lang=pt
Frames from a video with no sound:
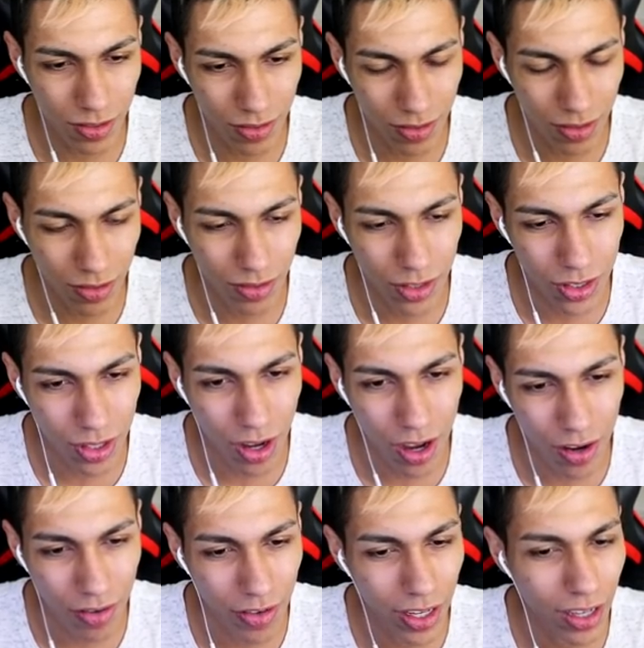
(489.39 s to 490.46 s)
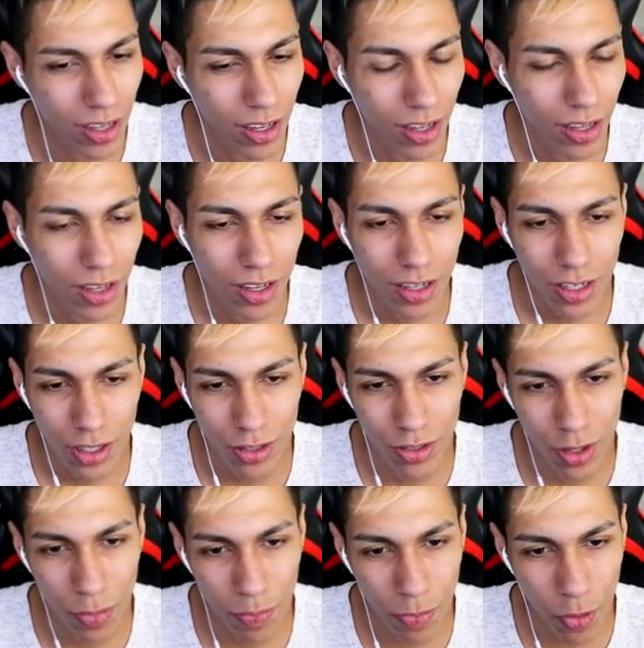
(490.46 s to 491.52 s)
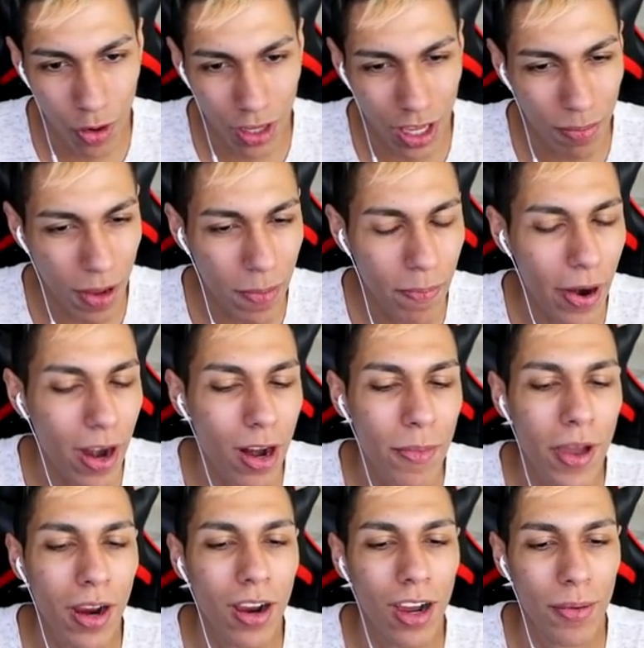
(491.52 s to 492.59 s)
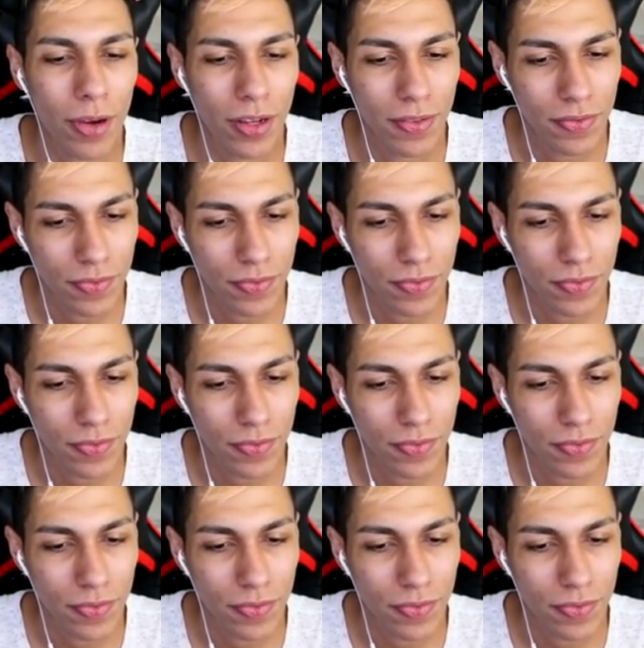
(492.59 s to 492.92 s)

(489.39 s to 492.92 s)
não, não estouram, velho. Eu, eu, coloquei bem perto da minha cama.